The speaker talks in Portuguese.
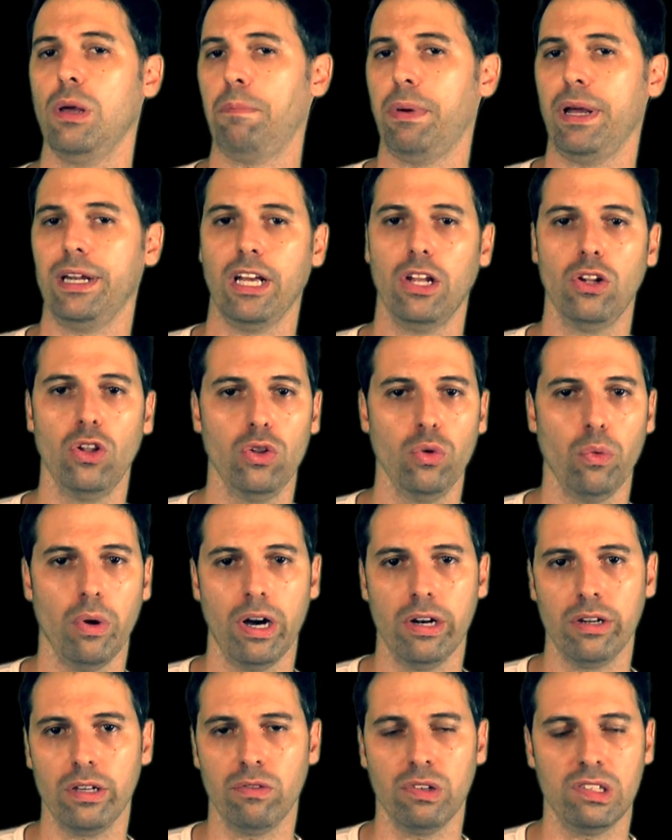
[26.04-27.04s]
dependendo do
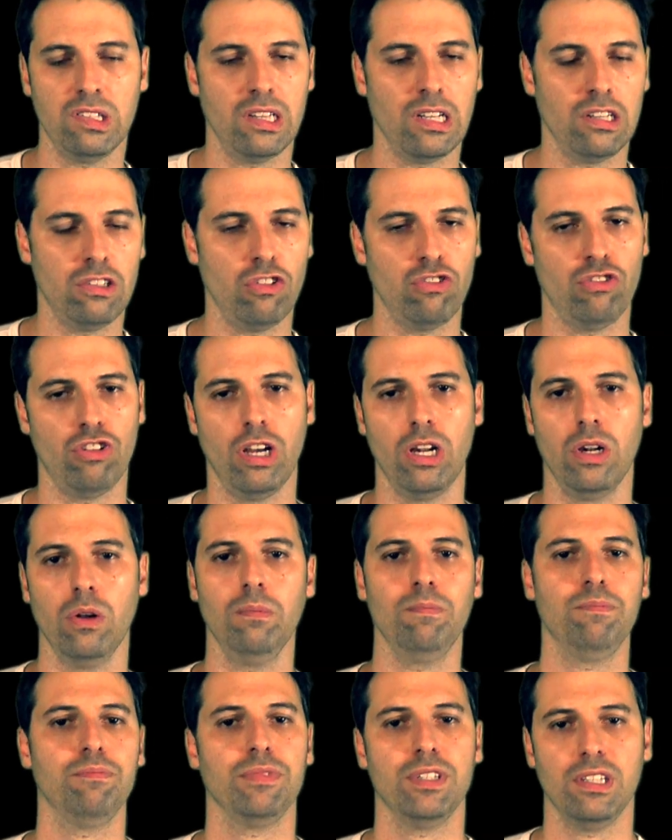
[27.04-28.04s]
ano que você está
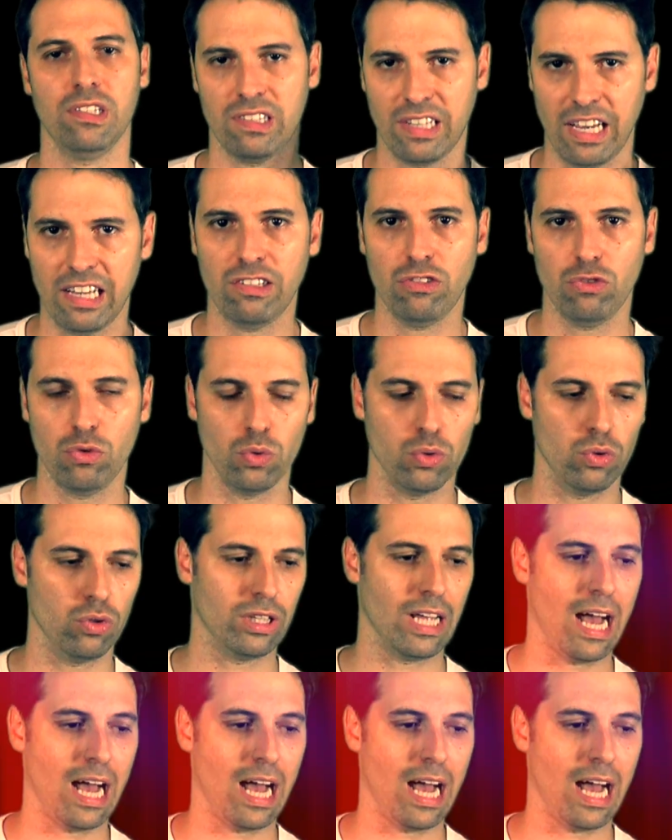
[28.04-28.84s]
assistindo, esquece tudo,